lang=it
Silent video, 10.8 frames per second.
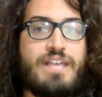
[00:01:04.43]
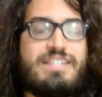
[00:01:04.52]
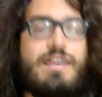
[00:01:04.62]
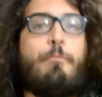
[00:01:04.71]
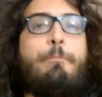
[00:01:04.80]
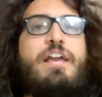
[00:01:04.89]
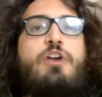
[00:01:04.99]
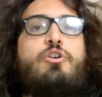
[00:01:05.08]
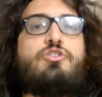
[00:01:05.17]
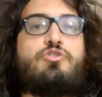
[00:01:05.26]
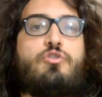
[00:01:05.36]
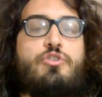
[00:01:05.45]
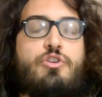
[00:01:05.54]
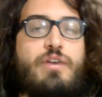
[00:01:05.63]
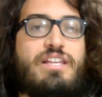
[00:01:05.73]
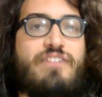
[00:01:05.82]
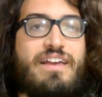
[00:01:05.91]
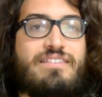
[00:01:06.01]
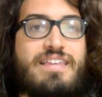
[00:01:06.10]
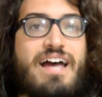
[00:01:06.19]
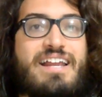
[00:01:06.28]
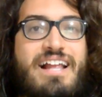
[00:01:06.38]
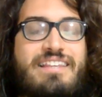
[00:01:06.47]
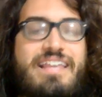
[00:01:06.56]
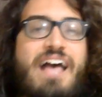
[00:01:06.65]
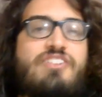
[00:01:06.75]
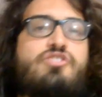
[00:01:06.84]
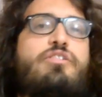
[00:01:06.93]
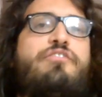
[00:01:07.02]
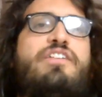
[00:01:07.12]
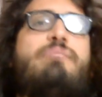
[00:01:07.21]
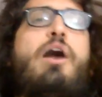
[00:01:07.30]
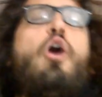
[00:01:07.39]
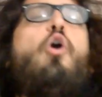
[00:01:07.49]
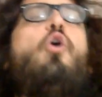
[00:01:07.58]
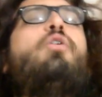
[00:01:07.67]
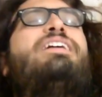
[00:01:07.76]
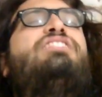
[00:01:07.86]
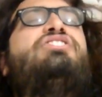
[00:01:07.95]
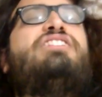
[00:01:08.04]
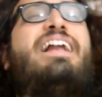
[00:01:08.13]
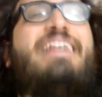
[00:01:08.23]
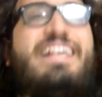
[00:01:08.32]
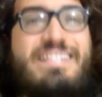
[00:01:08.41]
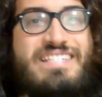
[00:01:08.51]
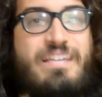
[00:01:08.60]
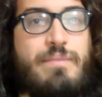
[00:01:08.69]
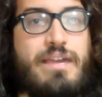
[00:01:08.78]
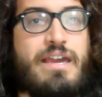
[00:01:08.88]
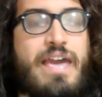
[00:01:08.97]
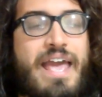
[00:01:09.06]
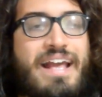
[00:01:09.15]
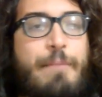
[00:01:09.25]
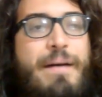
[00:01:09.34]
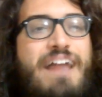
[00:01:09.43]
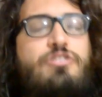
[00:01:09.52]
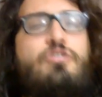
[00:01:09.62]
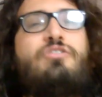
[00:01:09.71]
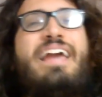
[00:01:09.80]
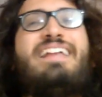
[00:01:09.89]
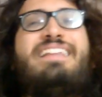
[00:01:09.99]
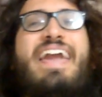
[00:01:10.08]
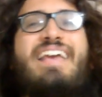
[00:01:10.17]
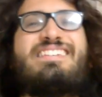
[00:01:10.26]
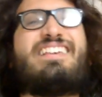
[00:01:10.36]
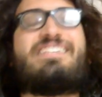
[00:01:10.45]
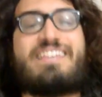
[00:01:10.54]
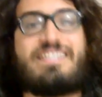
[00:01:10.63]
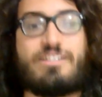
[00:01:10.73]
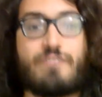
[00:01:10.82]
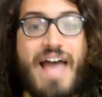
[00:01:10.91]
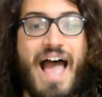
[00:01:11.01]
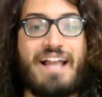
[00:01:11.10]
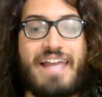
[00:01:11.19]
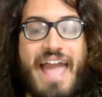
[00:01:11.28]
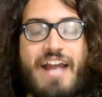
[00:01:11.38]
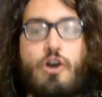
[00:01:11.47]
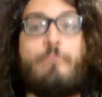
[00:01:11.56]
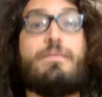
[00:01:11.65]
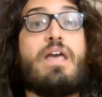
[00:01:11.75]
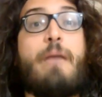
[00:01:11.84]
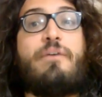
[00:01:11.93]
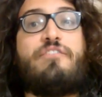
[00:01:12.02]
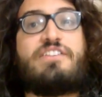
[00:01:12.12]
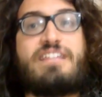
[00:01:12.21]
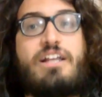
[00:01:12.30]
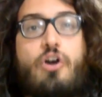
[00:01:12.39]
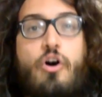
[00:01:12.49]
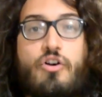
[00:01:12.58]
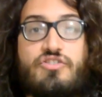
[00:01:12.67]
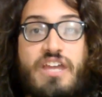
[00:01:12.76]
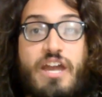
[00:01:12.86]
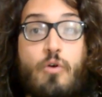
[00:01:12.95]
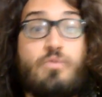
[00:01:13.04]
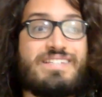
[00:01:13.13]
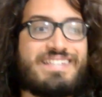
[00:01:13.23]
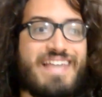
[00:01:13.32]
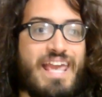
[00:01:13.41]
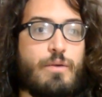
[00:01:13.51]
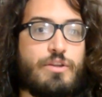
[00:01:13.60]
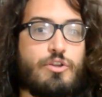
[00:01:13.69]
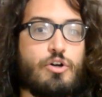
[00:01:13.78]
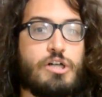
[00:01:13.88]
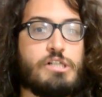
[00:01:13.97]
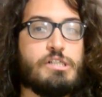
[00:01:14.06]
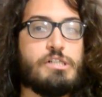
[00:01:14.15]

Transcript: sia un piccolo sogno che diventa realtà. Sono film originalissimi che partono da idee sensazionali. Ecco, per forza di cose un seguito